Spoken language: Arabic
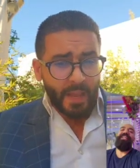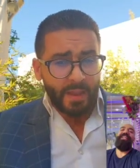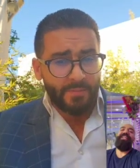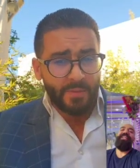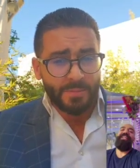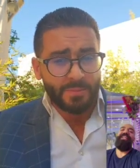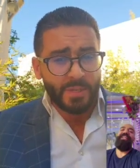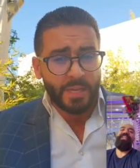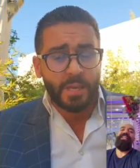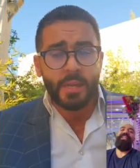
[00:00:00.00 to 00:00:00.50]

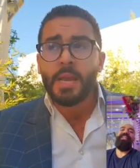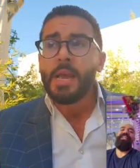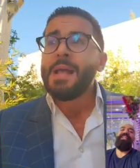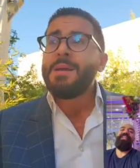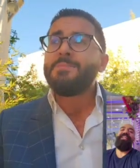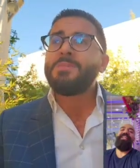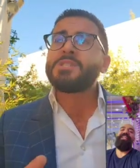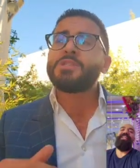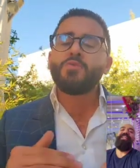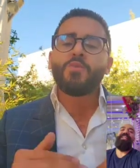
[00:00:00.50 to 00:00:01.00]
فهمتي
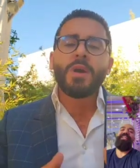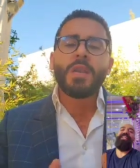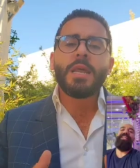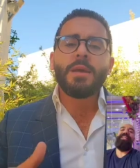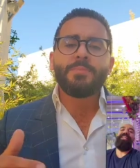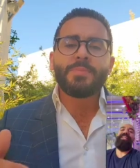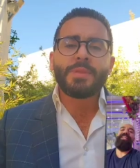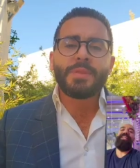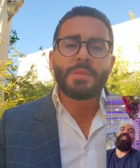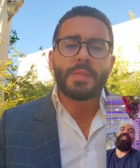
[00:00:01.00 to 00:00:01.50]
ماشي ولا
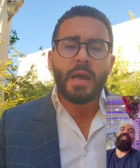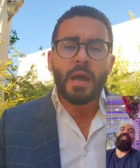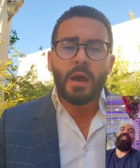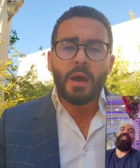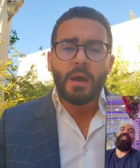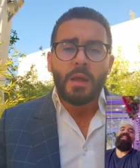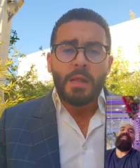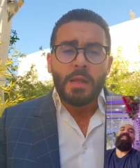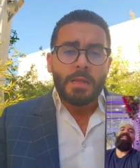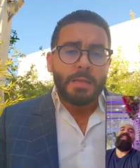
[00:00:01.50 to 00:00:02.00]
بدا
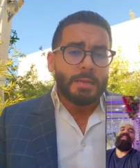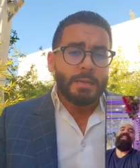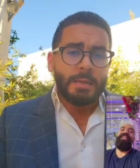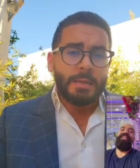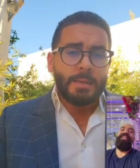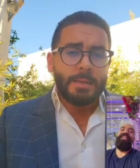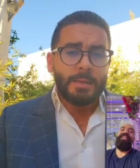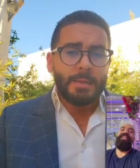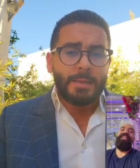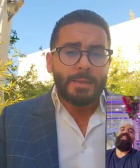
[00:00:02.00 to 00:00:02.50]

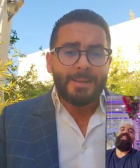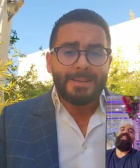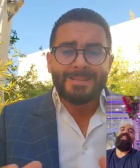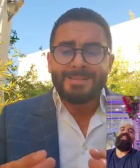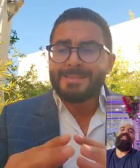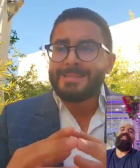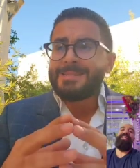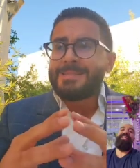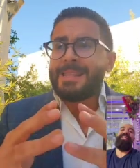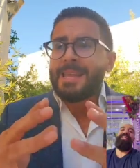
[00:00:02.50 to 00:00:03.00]
آه،
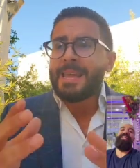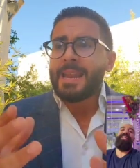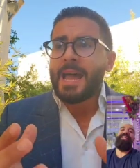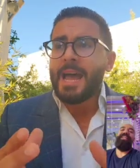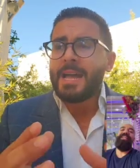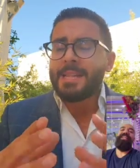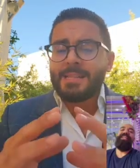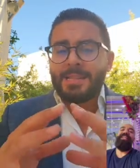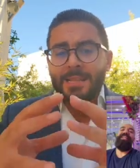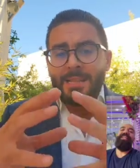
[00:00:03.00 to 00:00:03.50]
دير
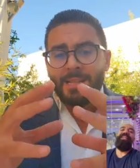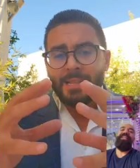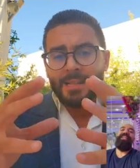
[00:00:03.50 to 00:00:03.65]
هاد,